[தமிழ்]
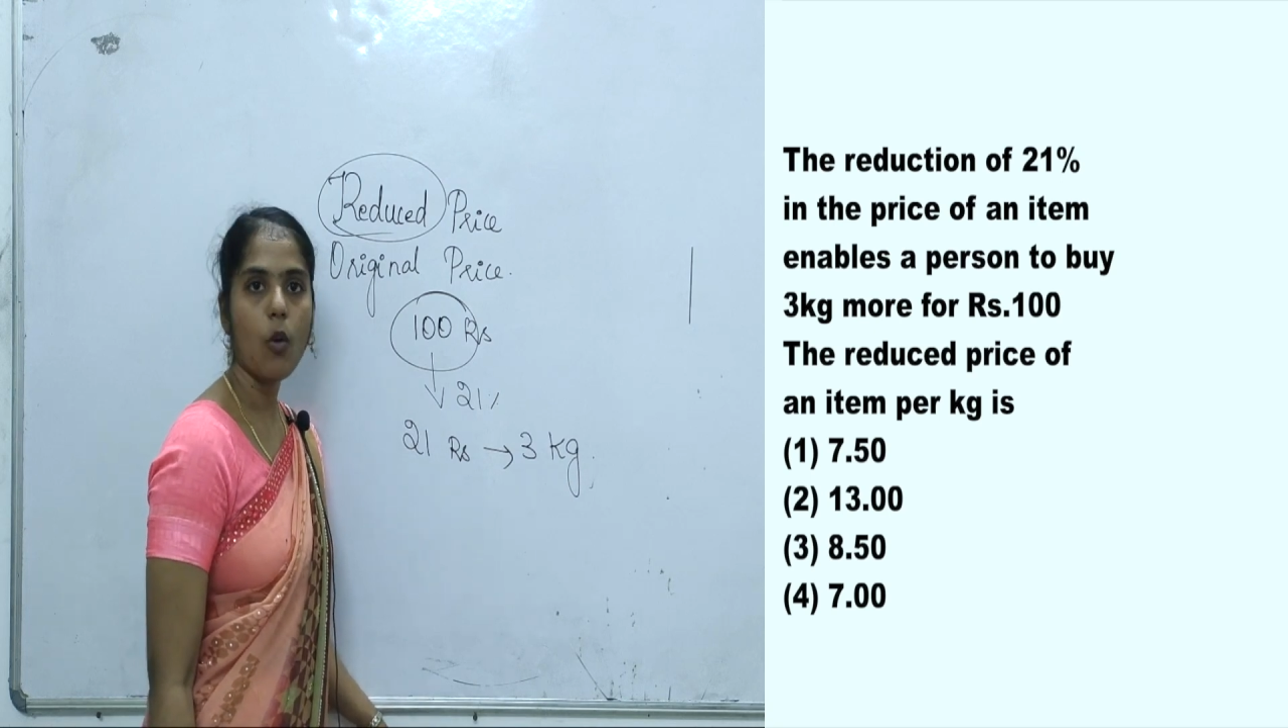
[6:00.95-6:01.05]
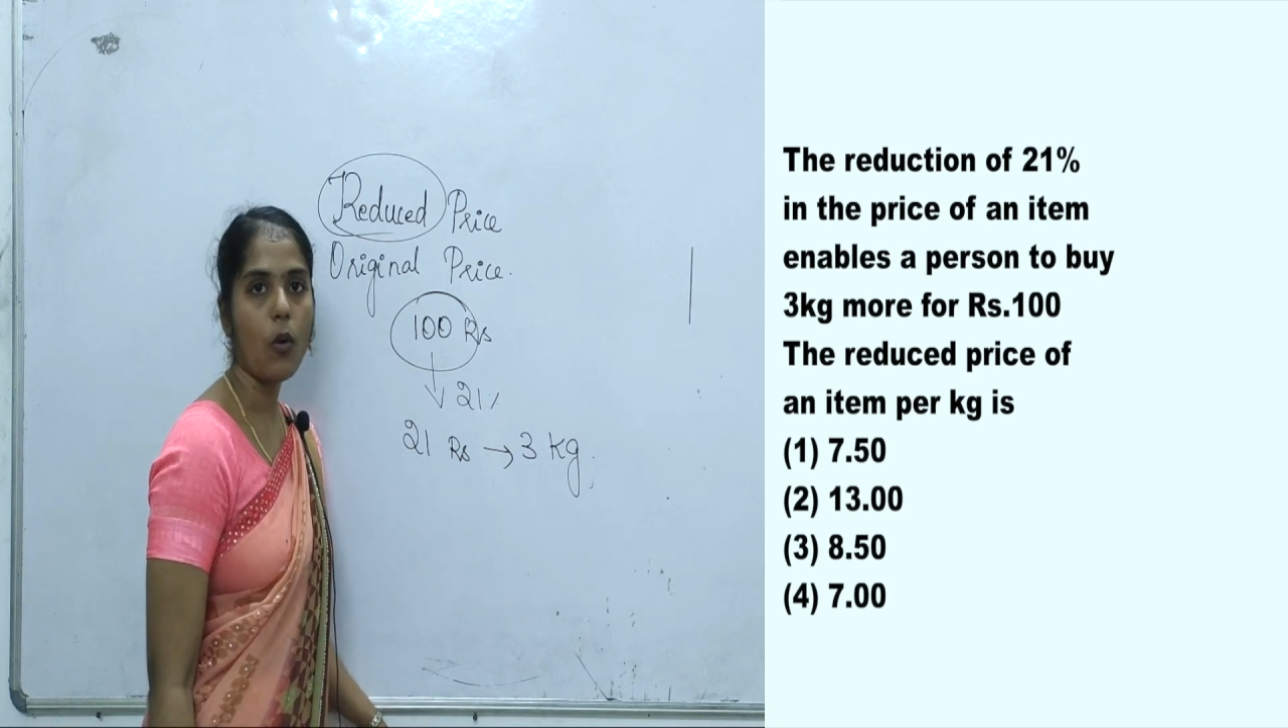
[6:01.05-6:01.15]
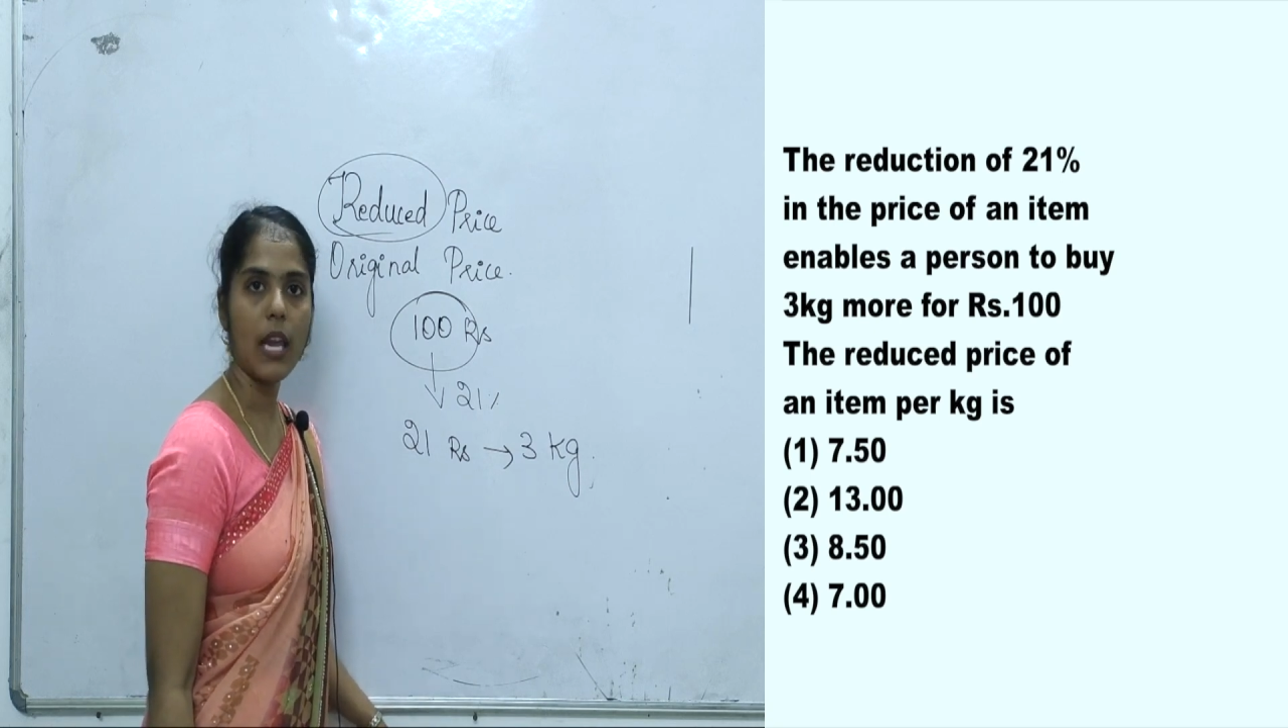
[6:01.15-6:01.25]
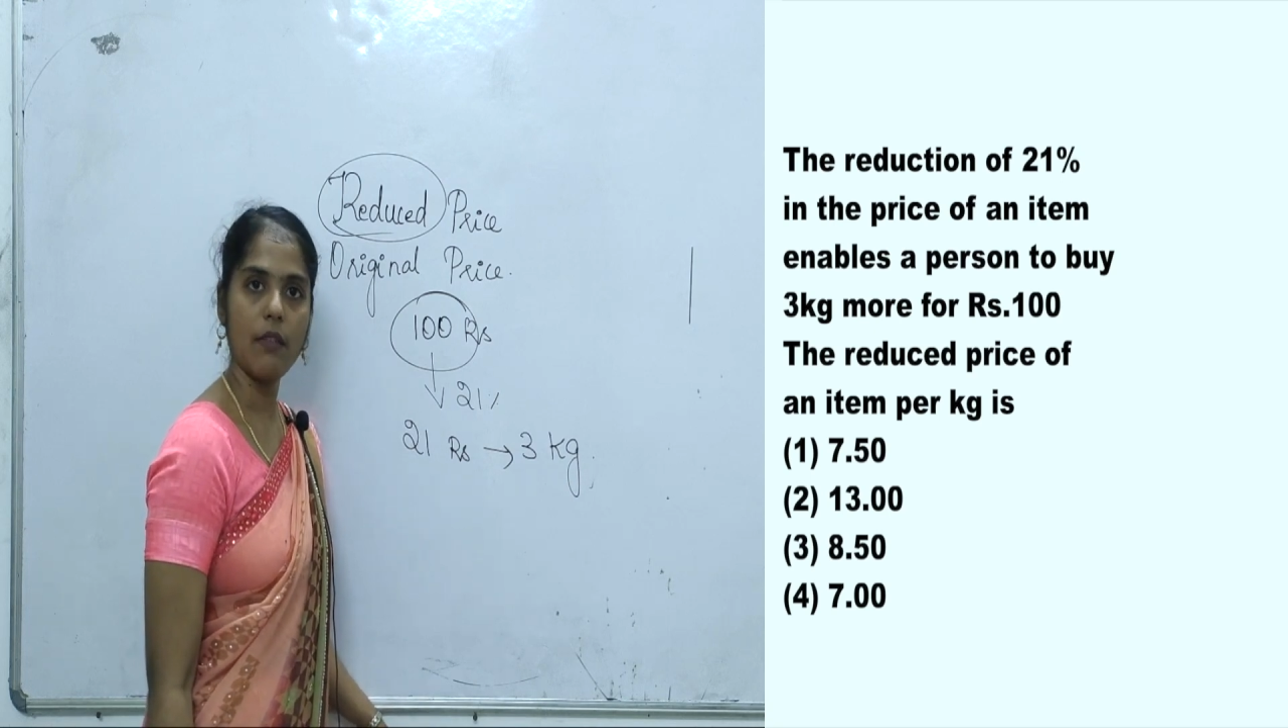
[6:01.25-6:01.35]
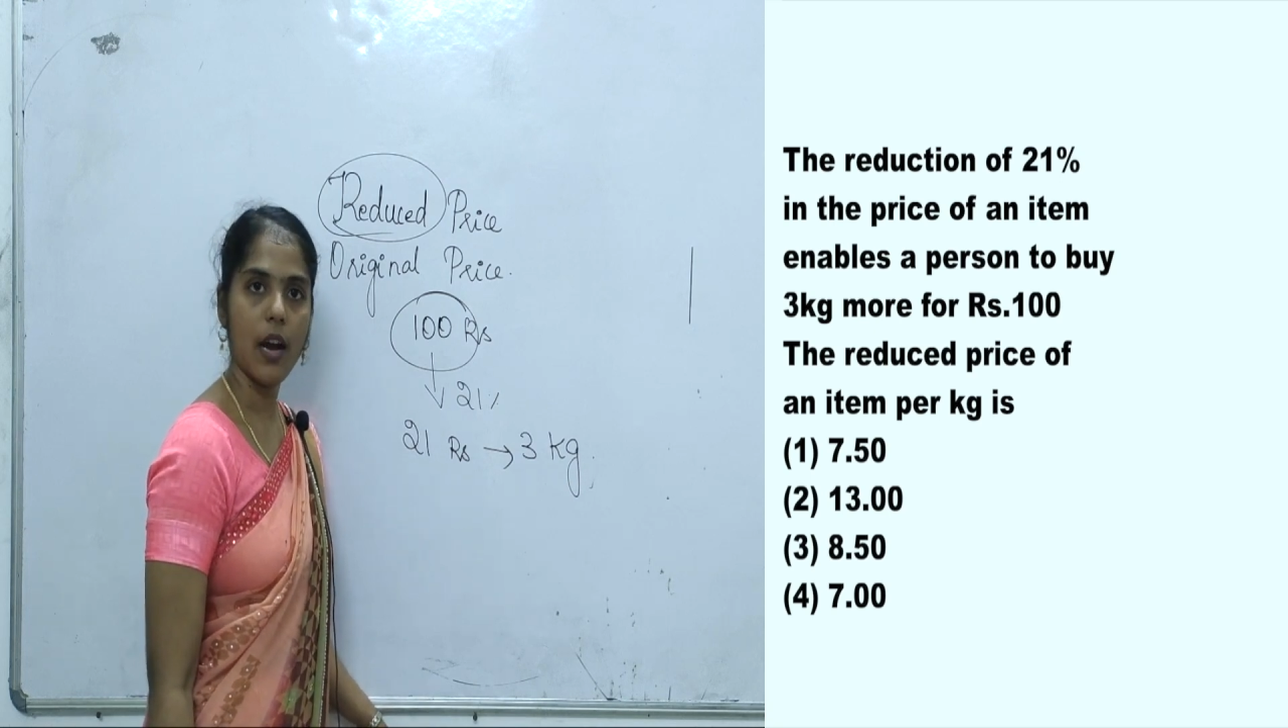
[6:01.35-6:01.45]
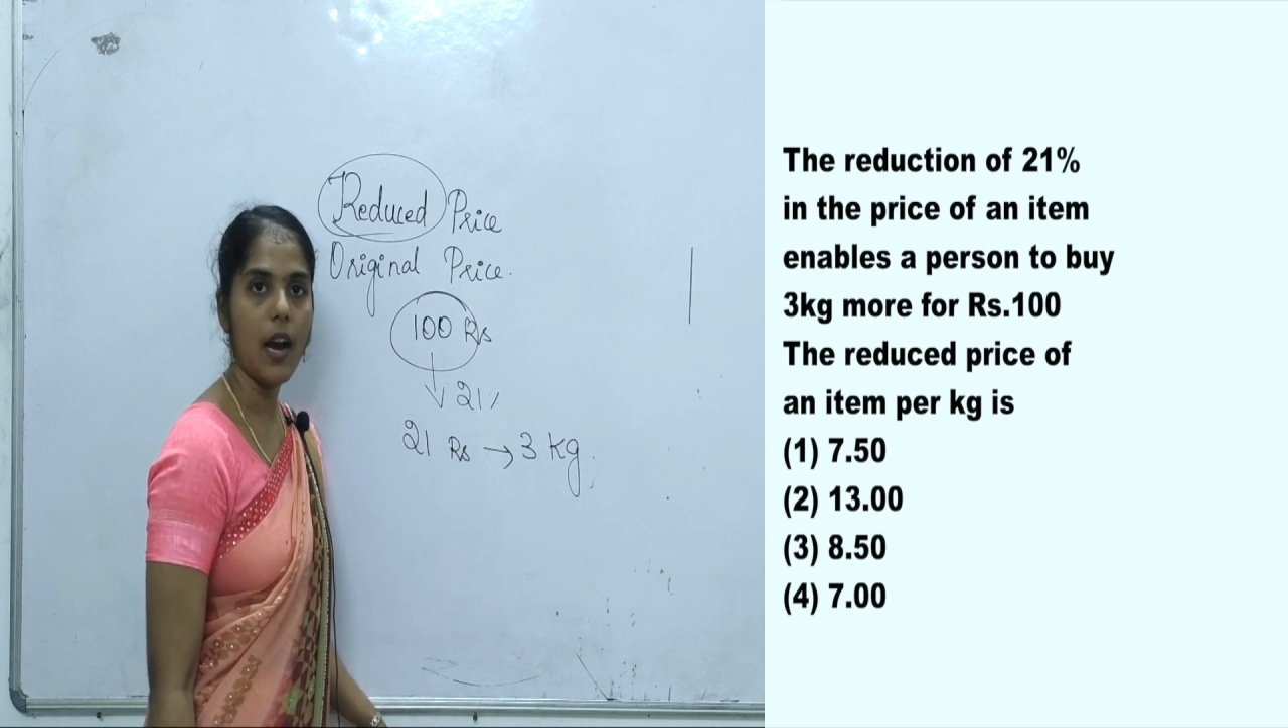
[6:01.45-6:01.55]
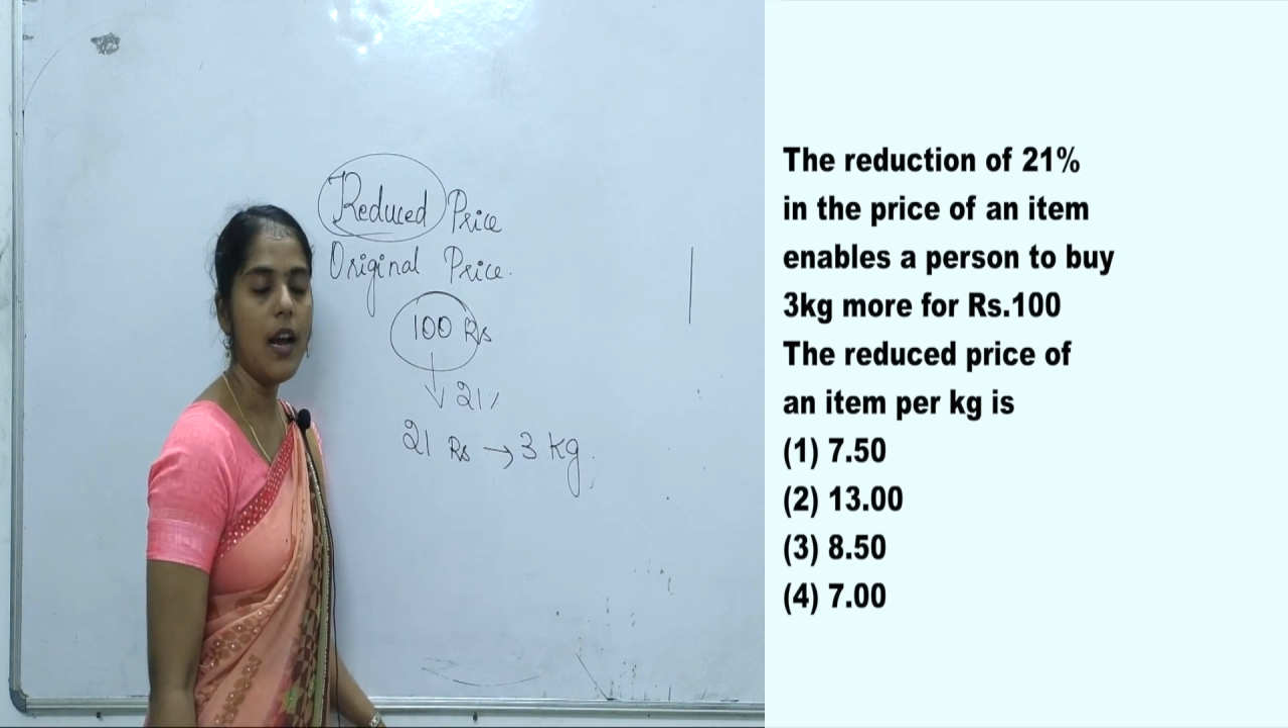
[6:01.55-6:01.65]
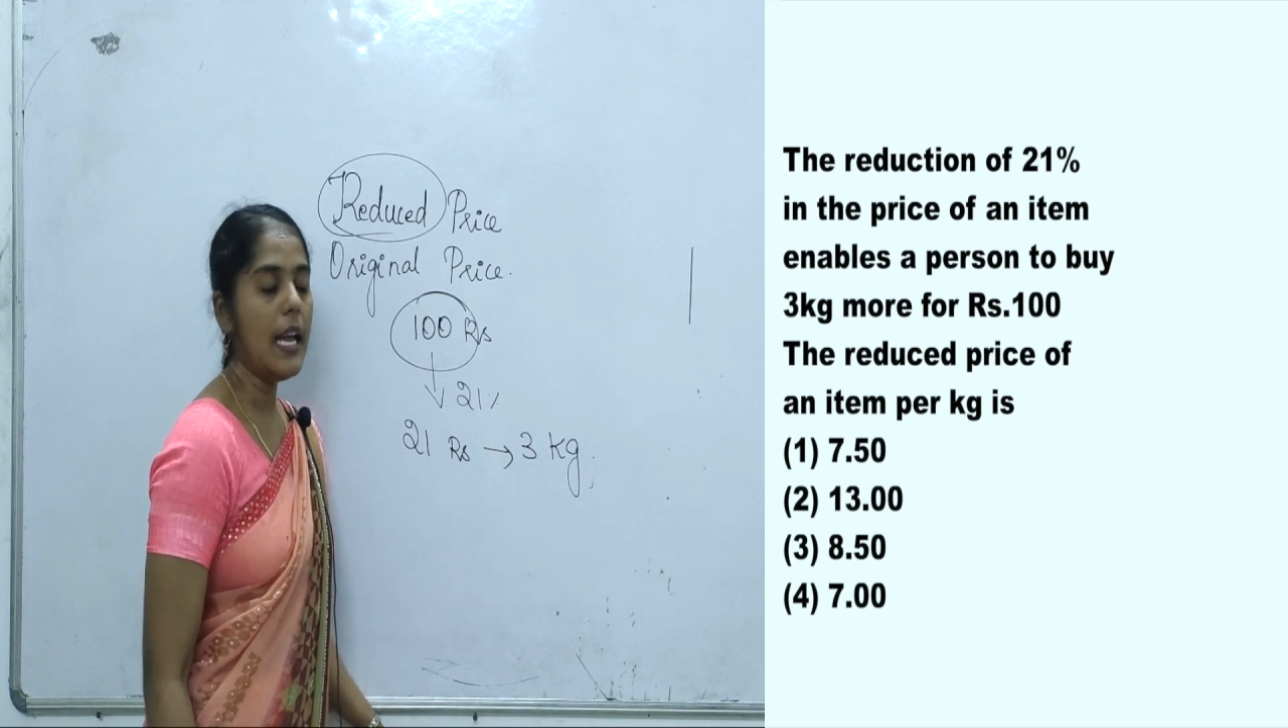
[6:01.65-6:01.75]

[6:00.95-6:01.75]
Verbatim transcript: ஓகேவா